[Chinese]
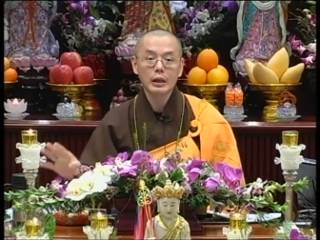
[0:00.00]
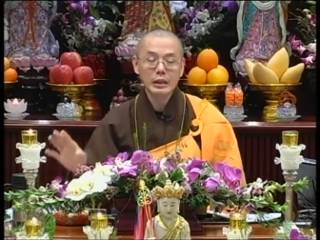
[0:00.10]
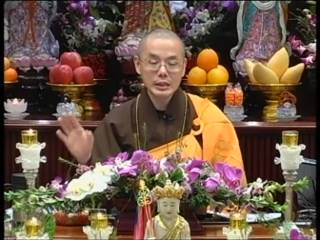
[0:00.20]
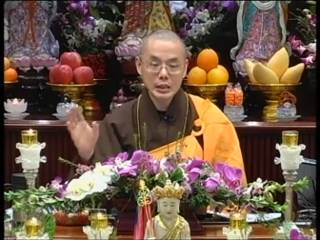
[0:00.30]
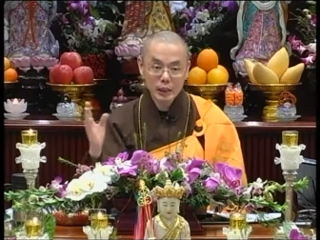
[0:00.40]

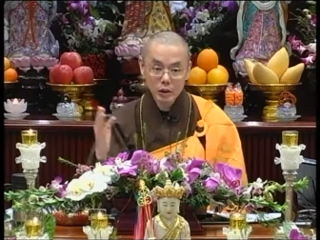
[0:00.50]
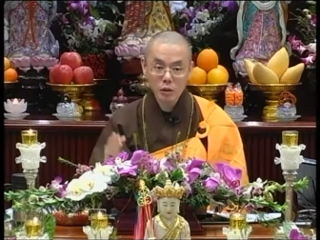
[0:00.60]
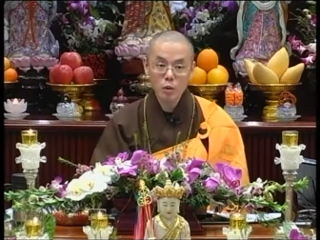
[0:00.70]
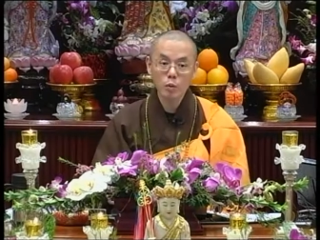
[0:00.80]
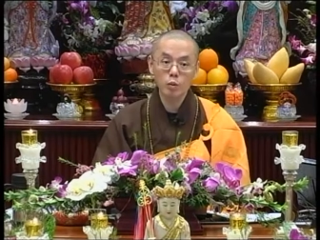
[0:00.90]
你今天
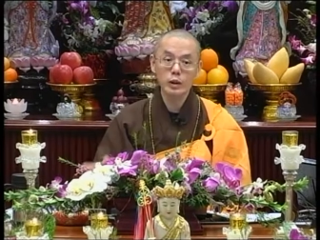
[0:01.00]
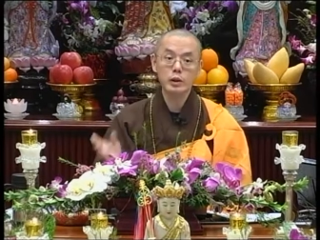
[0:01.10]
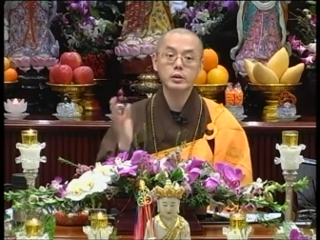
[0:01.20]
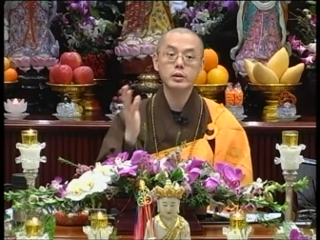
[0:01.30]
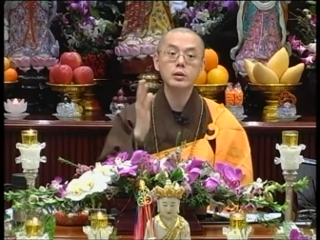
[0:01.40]
受苦的
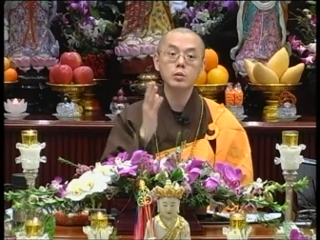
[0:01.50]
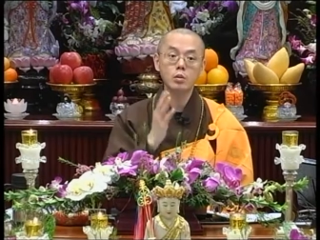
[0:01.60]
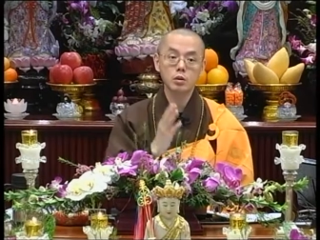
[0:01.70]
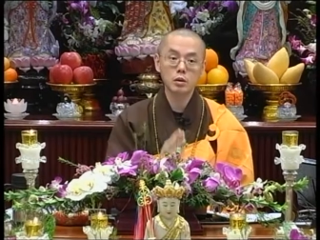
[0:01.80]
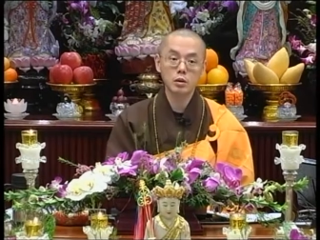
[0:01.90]
是自
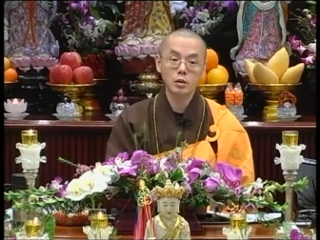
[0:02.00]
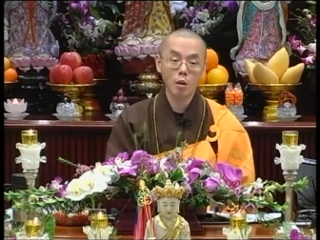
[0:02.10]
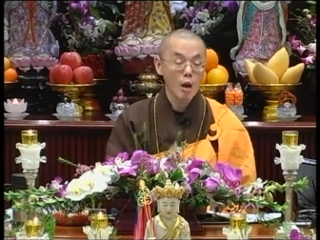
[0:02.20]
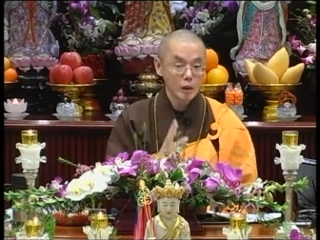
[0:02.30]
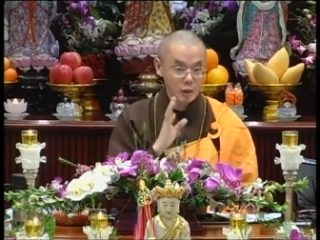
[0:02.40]
作自受，
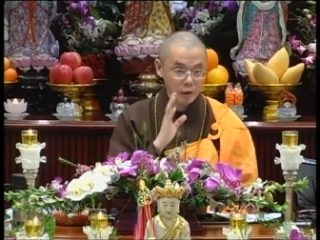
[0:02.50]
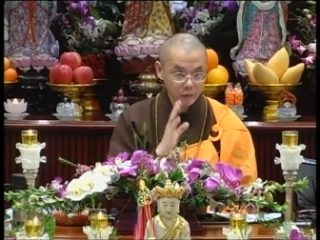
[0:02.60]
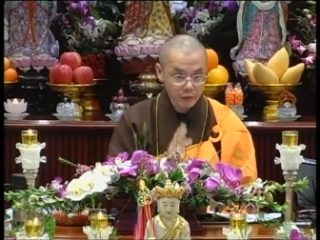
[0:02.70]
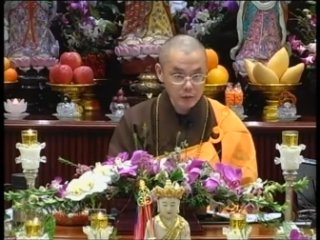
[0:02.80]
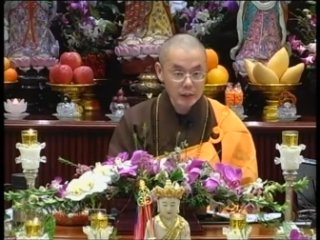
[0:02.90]
这是
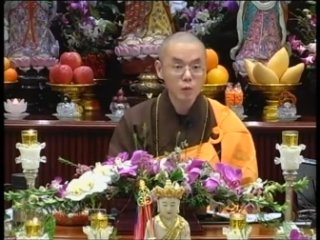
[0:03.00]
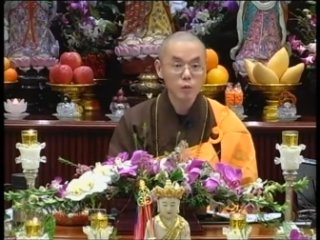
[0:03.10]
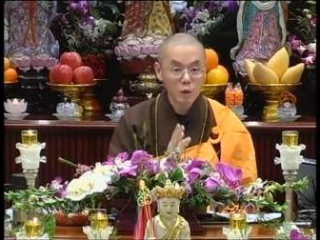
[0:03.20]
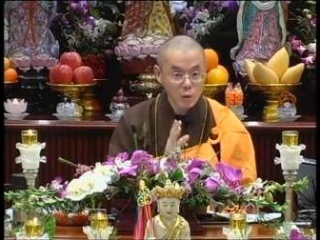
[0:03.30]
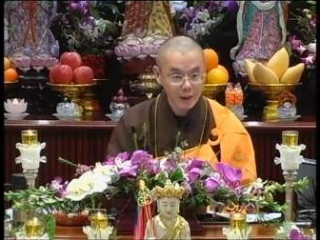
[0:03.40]
佛教
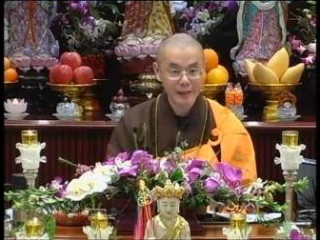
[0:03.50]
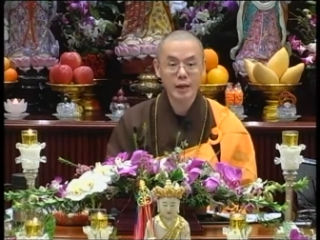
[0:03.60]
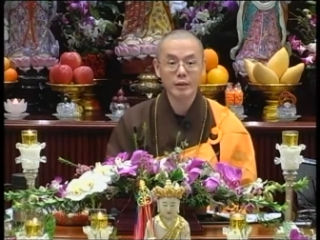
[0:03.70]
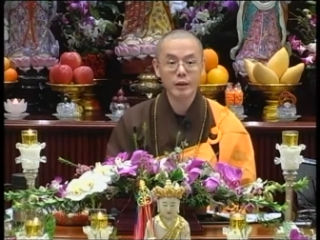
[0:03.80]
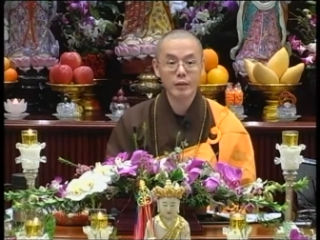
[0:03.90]
最伟
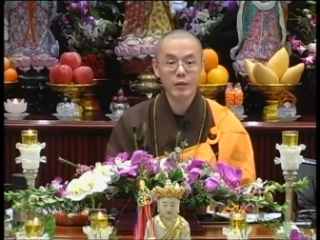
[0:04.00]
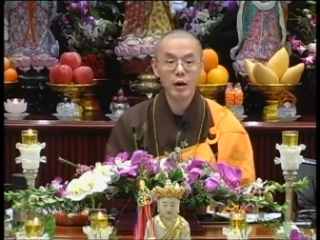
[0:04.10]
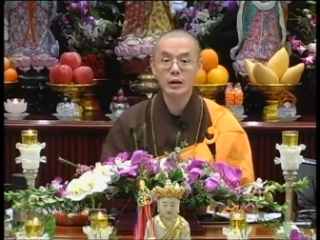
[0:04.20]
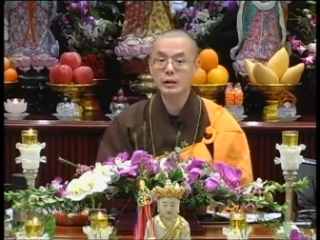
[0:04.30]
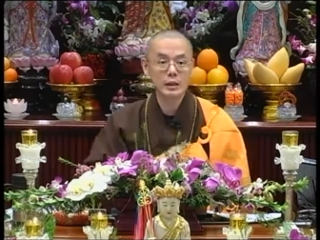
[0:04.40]
大的地方，
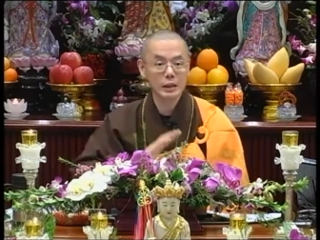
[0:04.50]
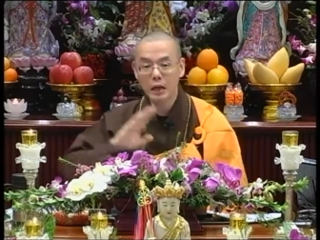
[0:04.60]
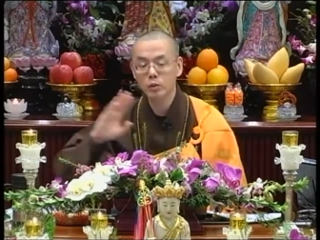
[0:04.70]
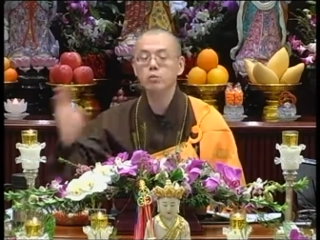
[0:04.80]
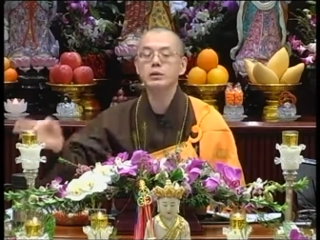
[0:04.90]
跟其
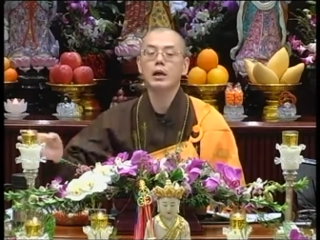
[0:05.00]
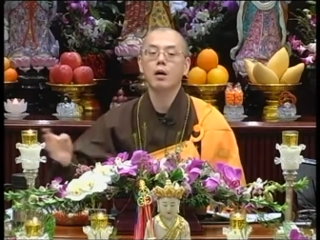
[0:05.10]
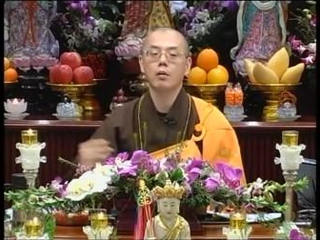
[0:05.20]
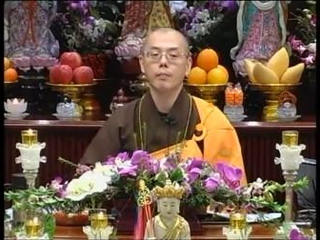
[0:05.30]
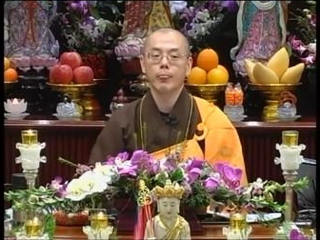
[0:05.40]
他宗教。
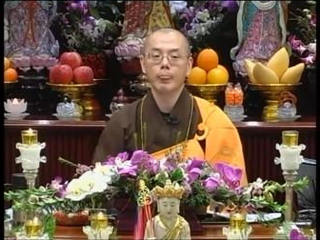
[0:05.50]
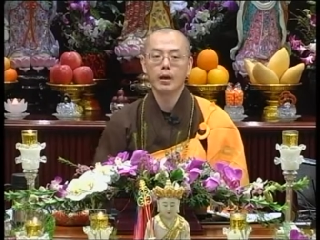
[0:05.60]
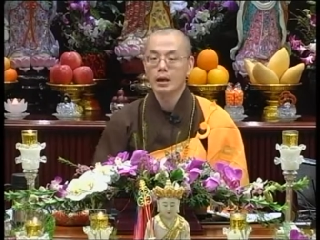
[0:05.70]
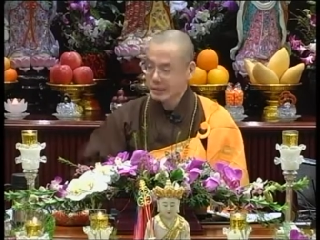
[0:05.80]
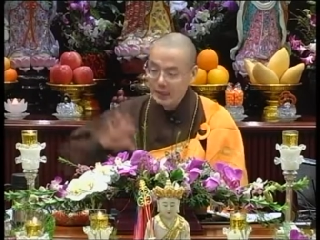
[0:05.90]

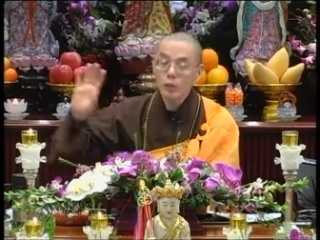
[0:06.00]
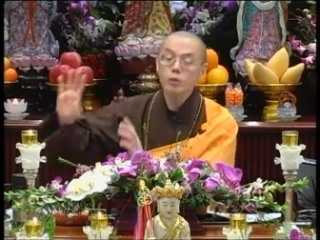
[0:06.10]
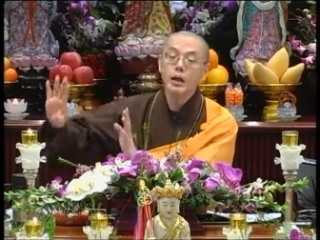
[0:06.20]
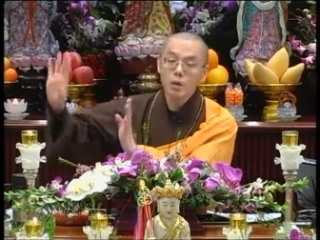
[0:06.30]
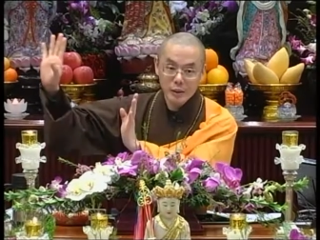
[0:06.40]
其他
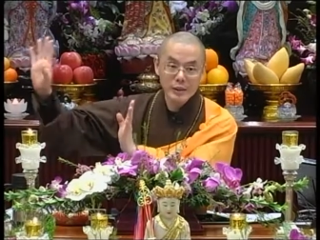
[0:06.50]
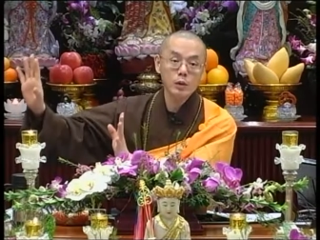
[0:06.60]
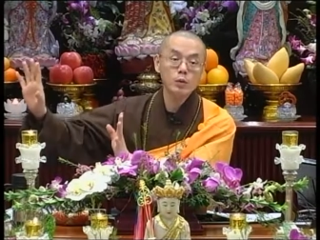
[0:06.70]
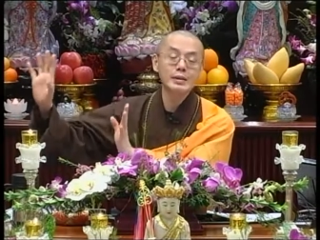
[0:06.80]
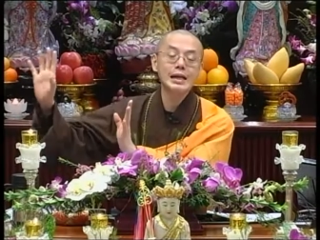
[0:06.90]
宗教有持家
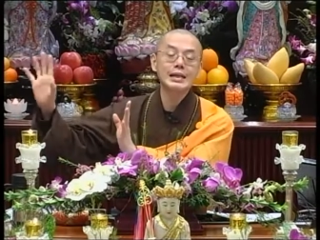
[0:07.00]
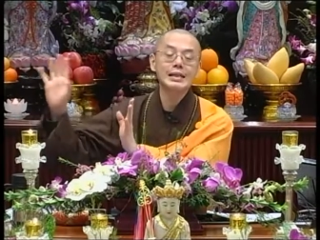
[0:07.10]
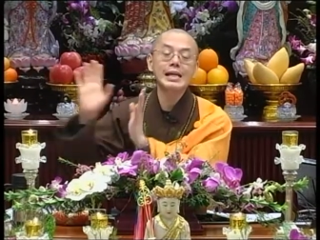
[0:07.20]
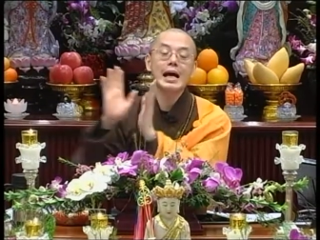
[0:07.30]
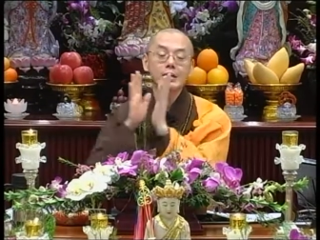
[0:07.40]
存在的
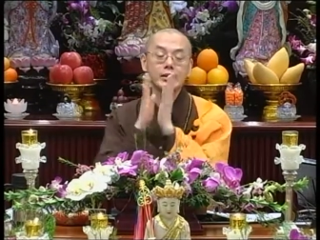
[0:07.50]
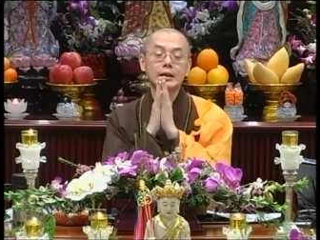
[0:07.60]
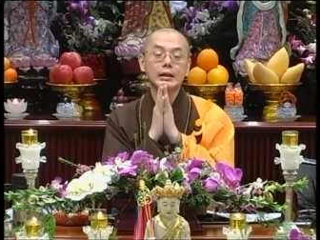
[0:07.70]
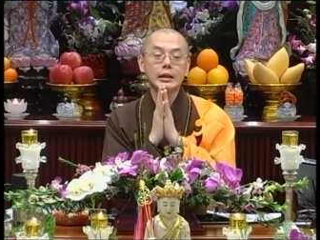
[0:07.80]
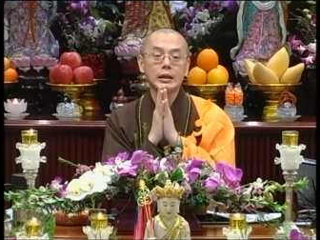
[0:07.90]
价值
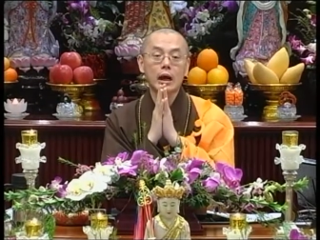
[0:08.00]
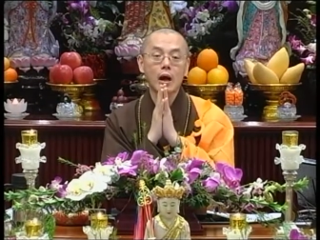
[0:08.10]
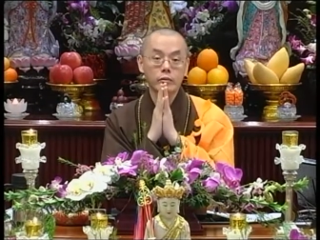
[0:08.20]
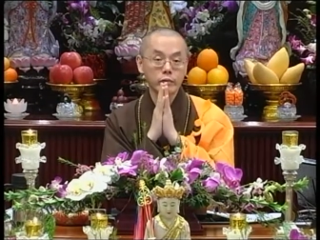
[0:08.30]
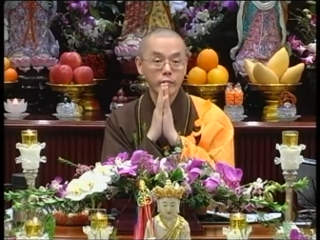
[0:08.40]
跟意义，
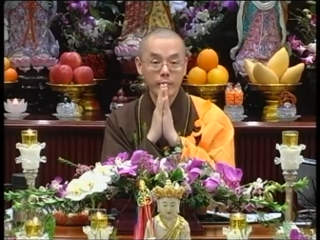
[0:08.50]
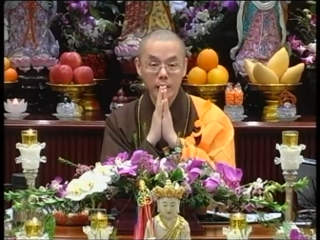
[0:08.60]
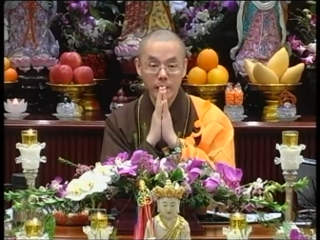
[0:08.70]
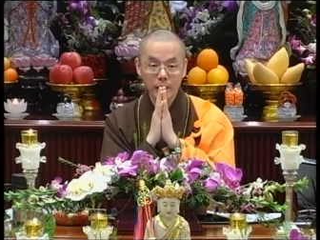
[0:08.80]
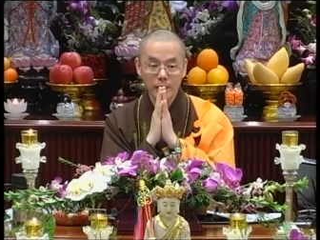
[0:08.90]
哈，师傅没
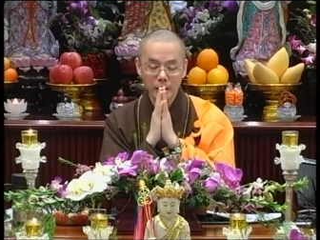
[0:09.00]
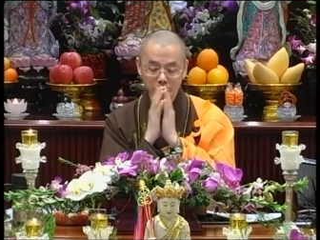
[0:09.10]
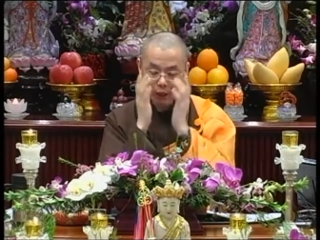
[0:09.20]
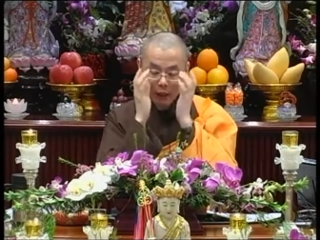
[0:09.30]
有批评。